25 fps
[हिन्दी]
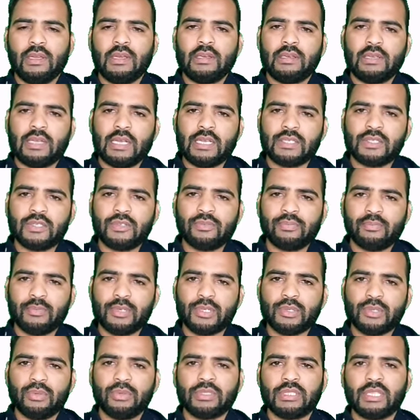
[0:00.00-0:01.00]
ना सिर्फ
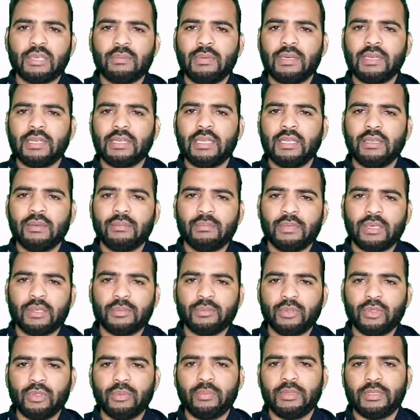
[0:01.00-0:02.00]
मशहूर थे बल्कि
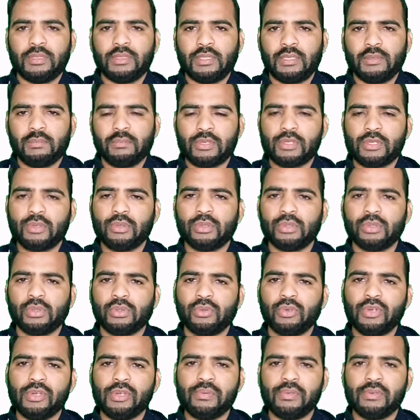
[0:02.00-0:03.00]
मकबूल भी थे मशहूर तो
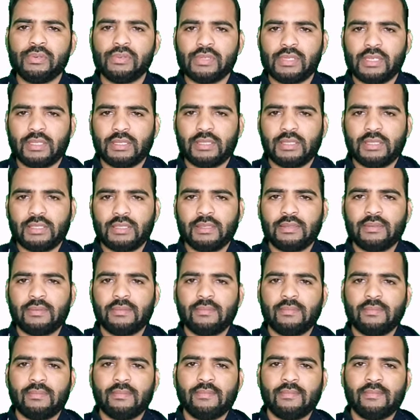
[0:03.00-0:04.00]
कोई भी हो जाता है
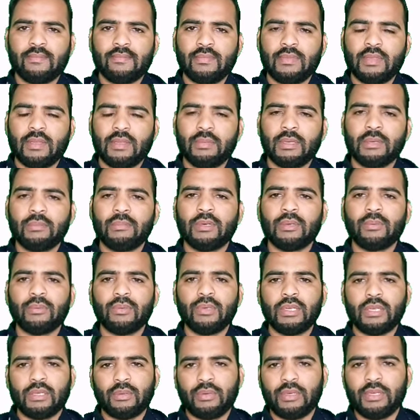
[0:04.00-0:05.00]
पर
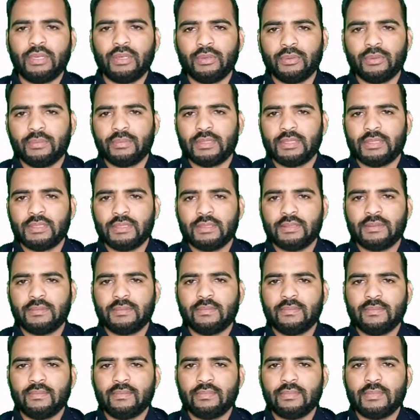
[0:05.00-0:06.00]
मकबूल हर कोई नहीं हो पाता
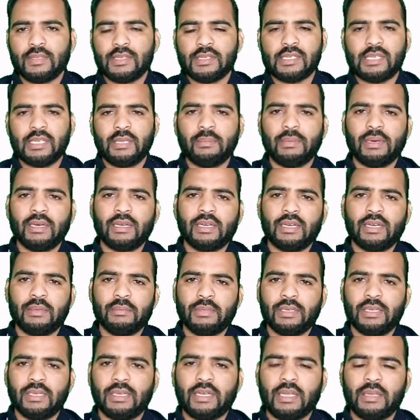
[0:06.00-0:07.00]
इसलिए बारहा
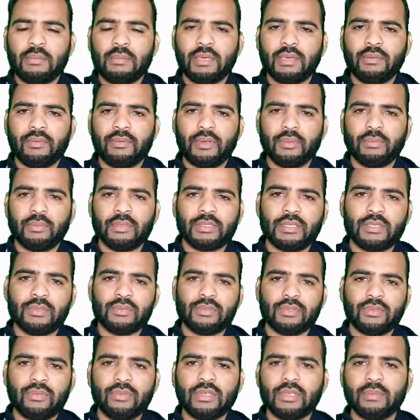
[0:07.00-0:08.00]
मैं कई बार वीडियो बता
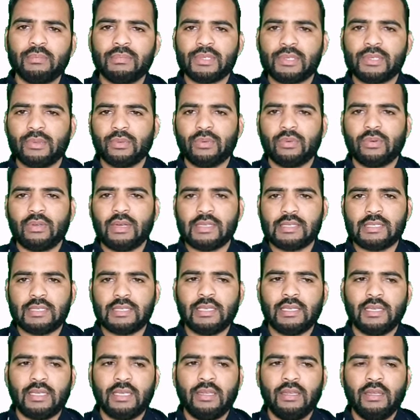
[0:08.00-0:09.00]
चुका हूँ कि मशहूर होना
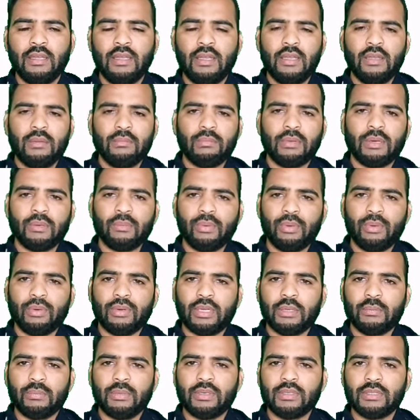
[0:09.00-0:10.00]
आसान है मकबूल
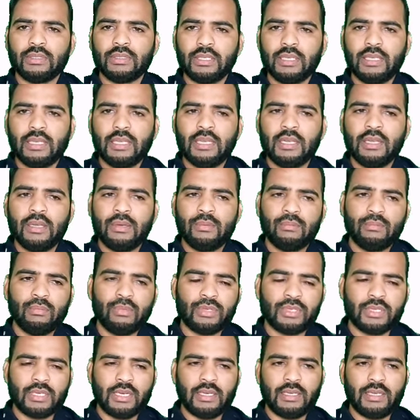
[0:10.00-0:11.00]
होना बहुत ही
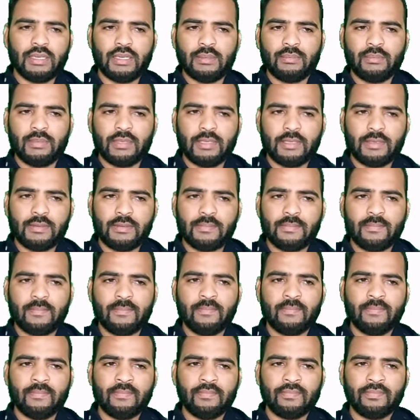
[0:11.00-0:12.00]
मुश्किल काम है
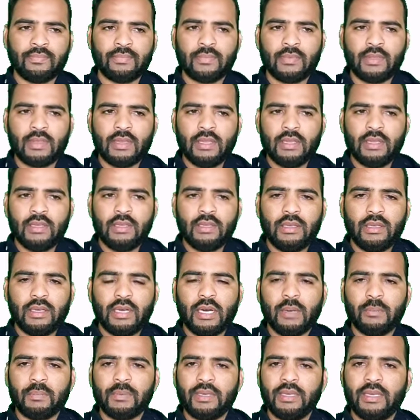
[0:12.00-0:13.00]

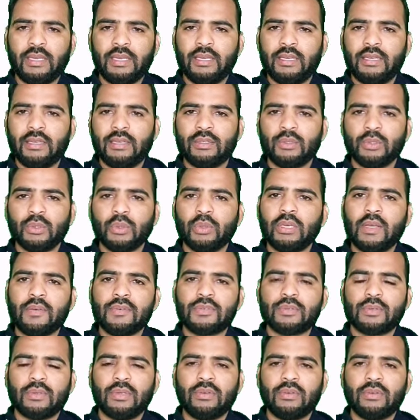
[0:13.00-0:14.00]
आपने दो
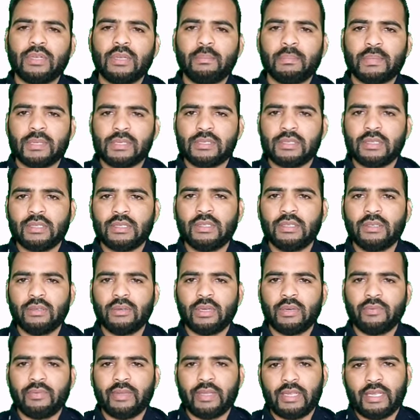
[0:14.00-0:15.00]
लफ्ज़ सुने होंगे प्रसिद्ध
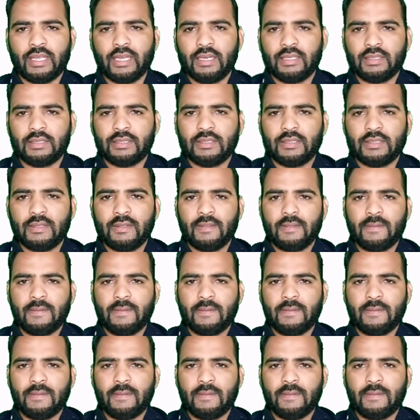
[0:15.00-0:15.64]
और विख्यात